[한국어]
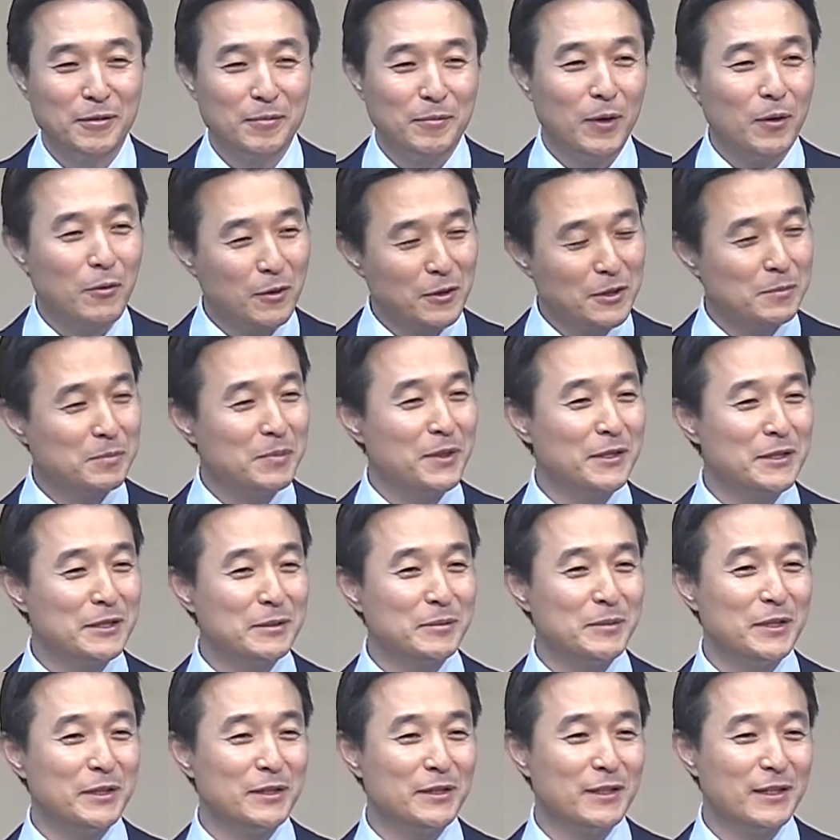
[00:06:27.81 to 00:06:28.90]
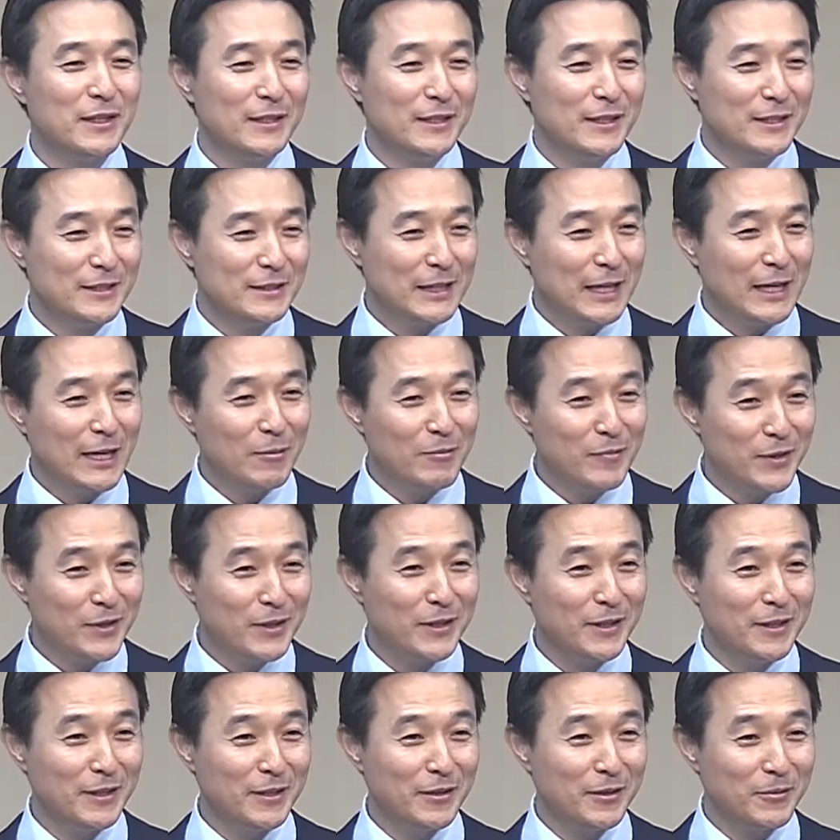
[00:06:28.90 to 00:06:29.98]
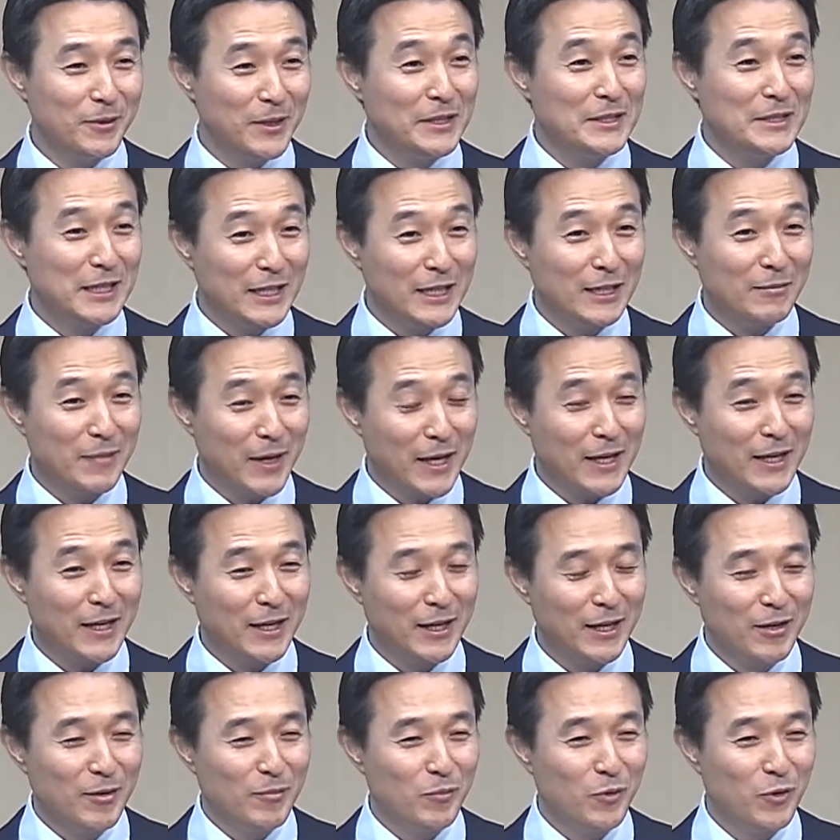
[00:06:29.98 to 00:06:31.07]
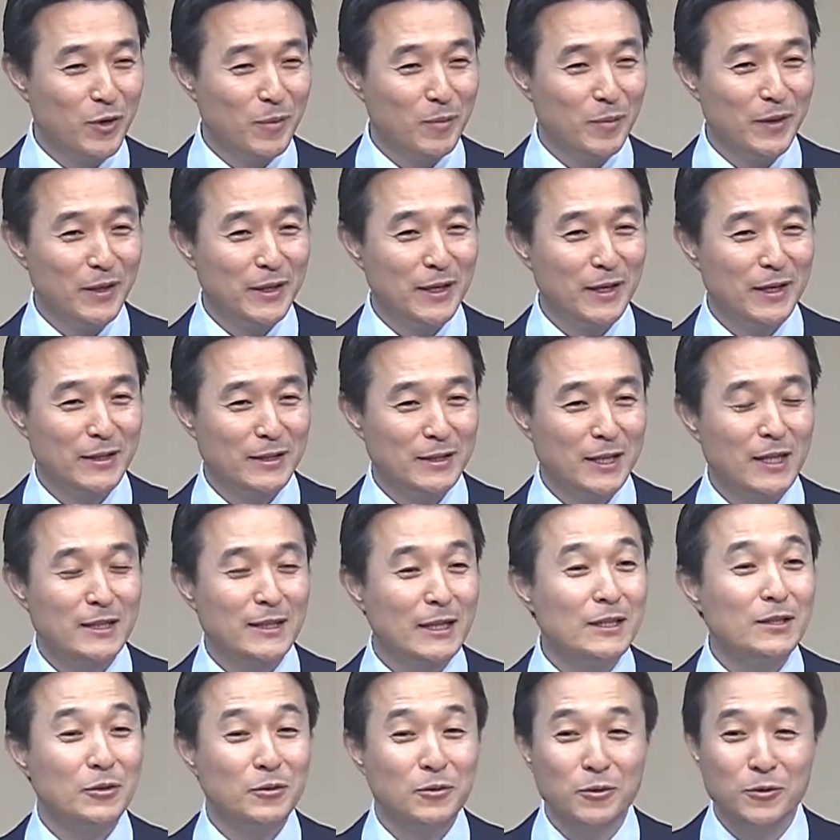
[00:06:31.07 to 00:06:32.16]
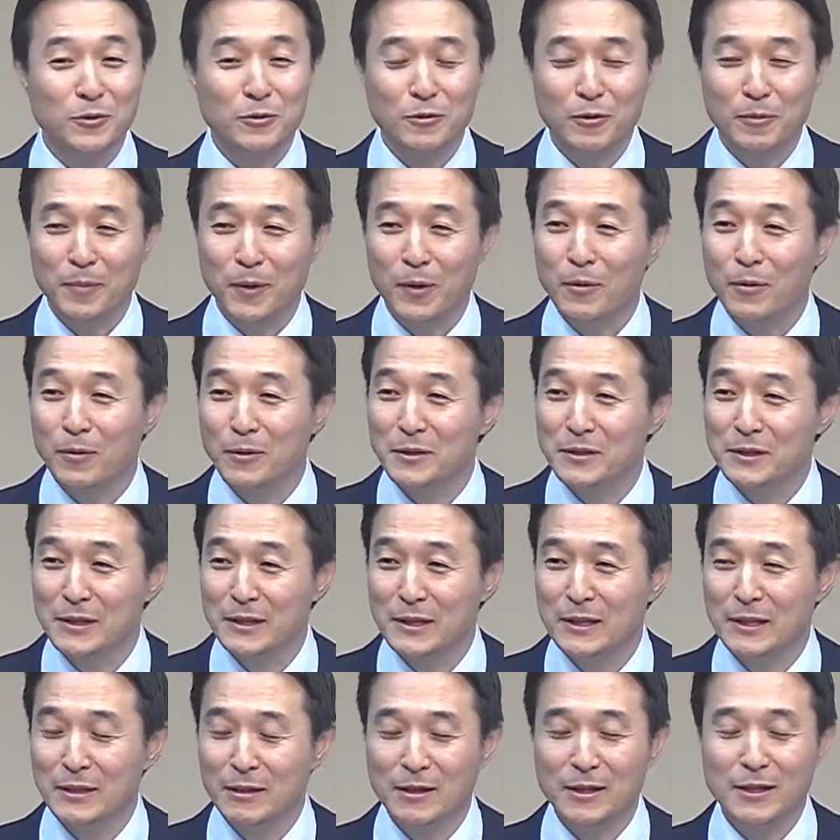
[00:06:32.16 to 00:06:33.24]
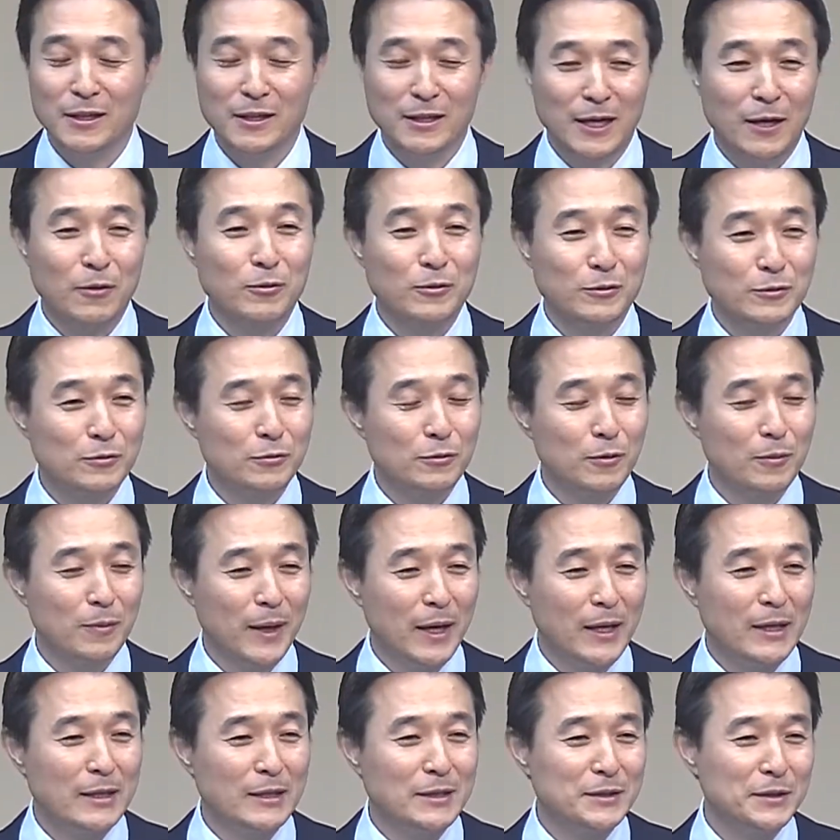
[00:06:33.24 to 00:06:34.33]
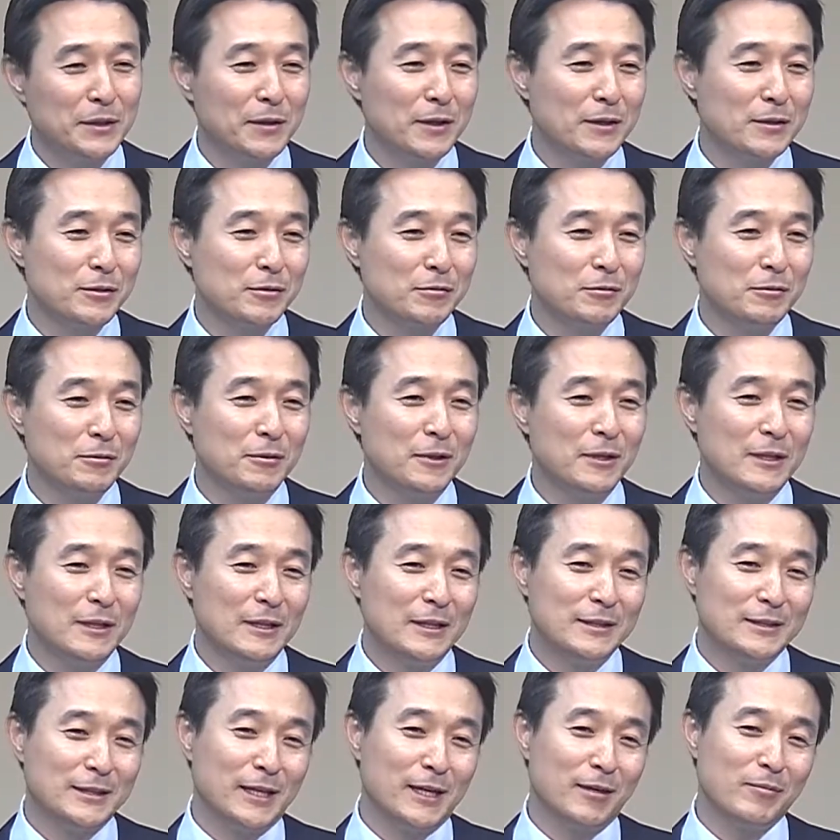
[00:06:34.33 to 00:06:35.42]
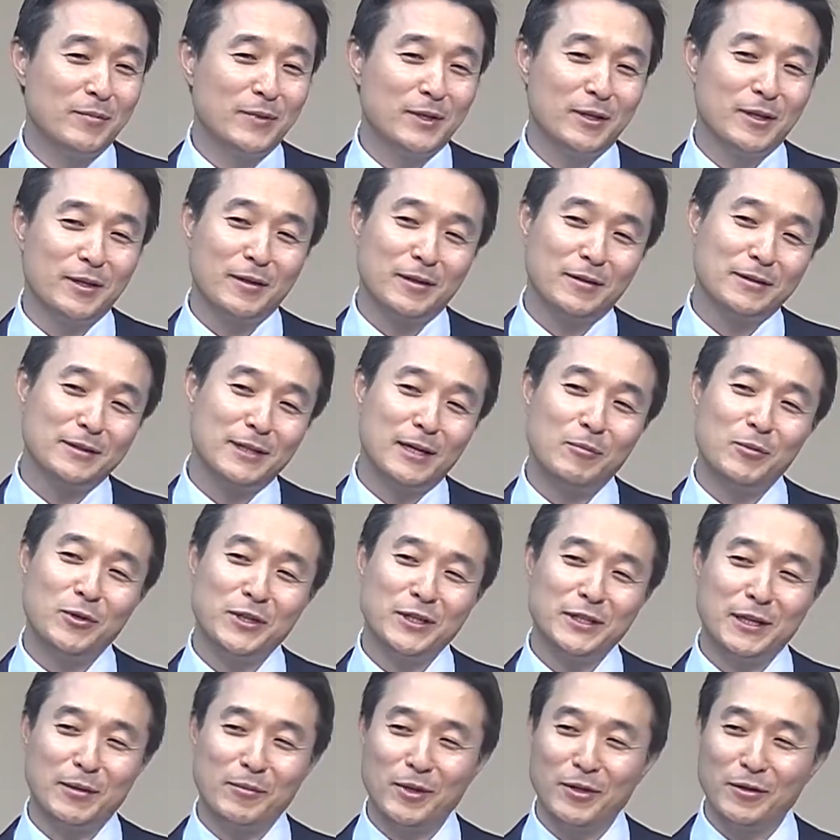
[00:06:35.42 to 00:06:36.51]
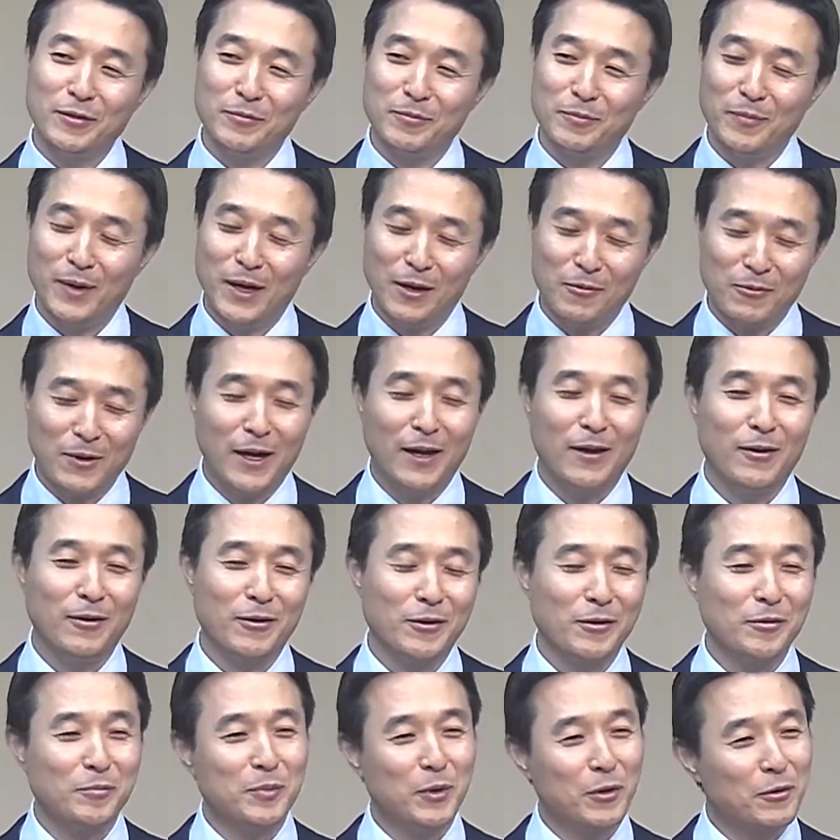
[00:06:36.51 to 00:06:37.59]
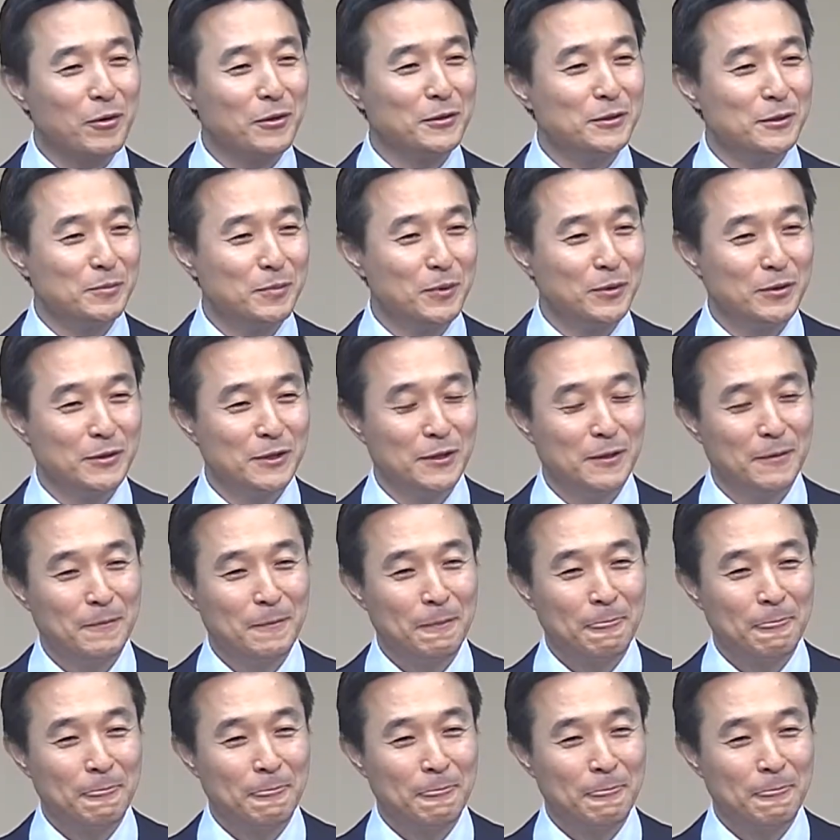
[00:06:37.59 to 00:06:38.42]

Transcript: 벚꽃이 피어 있으면 사람들이 굉장히 많이 모입니다. 제가 살던 곳도 벚꽃이 가로수로 많이 있어가지고 사람들이 3월이 되면 막 와요. 그리고 벚꽃을 보죠.